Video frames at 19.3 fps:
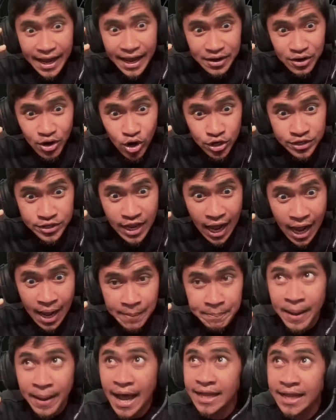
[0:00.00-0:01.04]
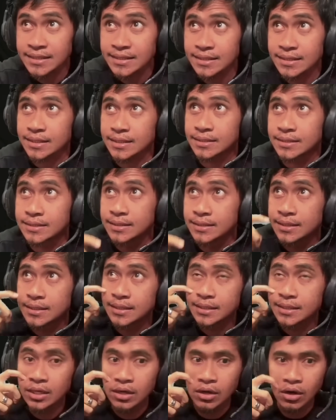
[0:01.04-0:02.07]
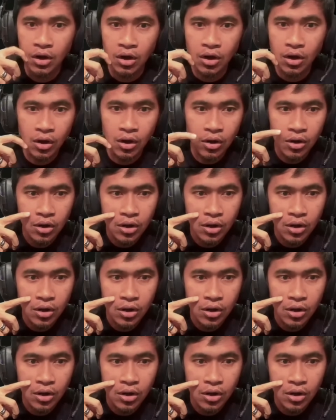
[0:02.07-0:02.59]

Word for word: Ganon dapat. Oh,